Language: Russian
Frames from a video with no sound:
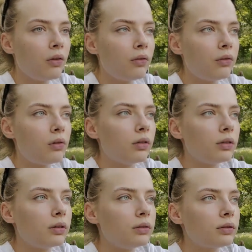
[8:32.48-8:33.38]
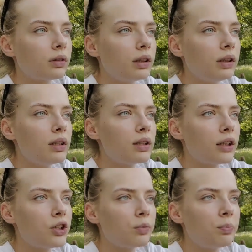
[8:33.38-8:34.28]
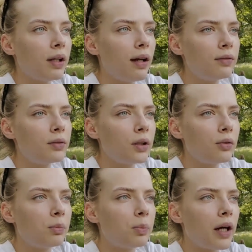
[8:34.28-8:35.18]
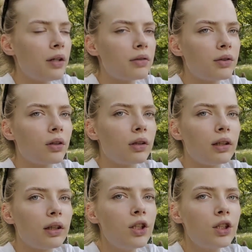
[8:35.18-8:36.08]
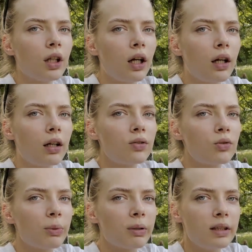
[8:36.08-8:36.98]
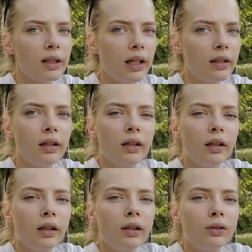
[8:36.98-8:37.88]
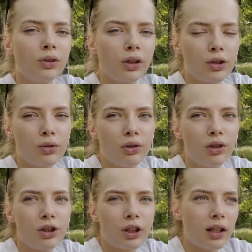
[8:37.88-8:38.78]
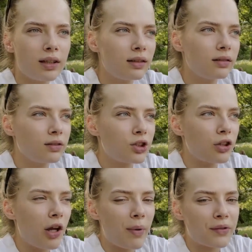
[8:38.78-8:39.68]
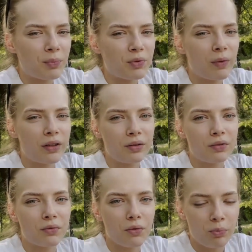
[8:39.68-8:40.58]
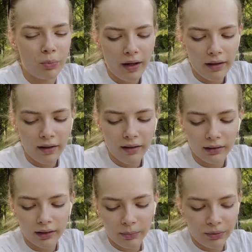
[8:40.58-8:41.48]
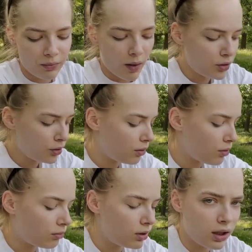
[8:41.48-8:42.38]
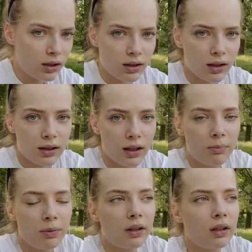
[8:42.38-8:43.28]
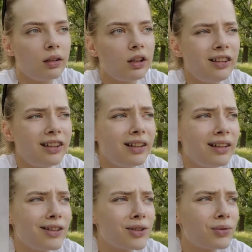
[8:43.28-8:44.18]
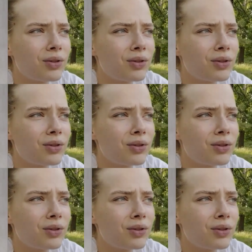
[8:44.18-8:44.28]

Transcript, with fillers: вот. И, значит, плаваю, я купаюсь, все отлично, супер день. Тут я лежу на лежаке, начинаю опять вот посматривать свой купальник и понимаю, что на нем какие-то зацепки, нитки лезут